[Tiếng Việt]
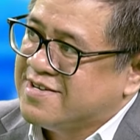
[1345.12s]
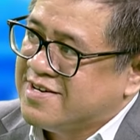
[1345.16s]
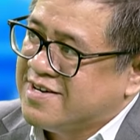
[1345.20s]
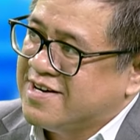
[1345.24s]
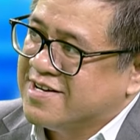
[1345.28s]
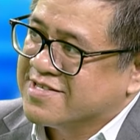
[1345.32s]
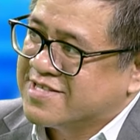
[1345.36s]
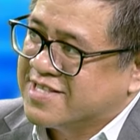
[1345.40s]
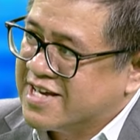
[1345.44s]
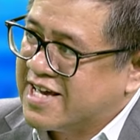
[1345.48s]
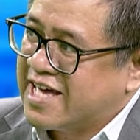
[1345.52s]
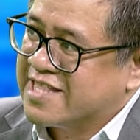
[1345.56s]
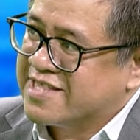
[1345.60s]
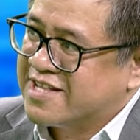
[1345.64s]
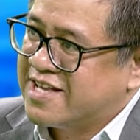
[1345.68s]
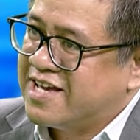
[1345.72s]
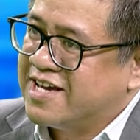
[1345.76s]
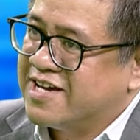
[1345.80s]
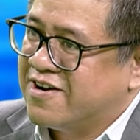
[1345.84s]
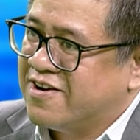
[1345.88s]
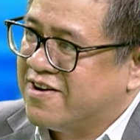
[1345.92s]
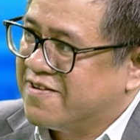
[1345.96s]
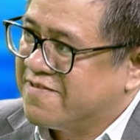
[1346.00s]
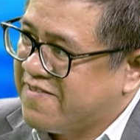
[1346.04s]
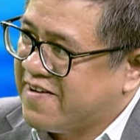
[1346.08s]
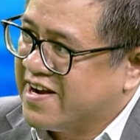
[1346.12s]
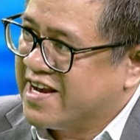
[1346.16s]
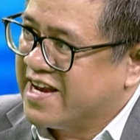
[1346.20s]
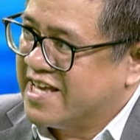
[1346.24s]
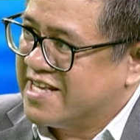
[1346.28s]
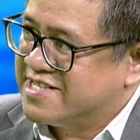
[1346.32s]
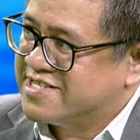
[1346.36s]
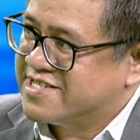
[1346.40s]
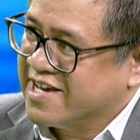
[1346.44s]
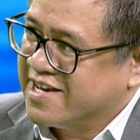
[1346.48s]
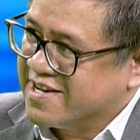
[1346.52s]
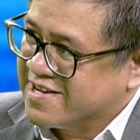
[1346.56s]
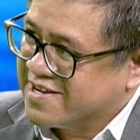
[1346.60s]
à, tiếng Anh nó hay gọi là
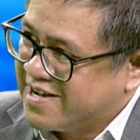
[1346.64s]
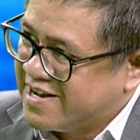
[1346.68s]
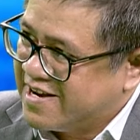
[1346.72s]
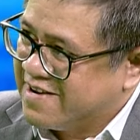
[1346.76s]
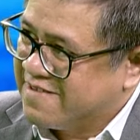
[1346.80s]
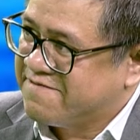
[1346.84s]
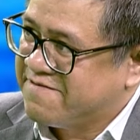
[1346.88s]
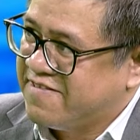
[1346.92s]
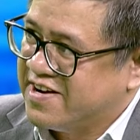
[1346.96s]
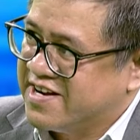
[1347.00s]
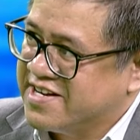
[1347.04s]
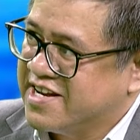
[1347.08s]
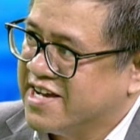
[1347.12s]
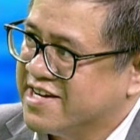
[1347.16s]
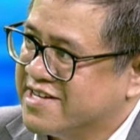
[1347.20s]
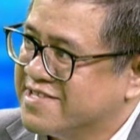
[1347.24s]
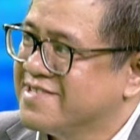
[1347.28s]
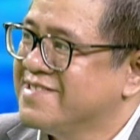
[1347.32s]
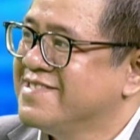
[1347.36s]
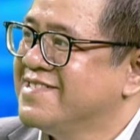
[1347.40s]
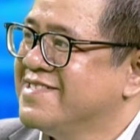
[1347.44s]
financing hay là funding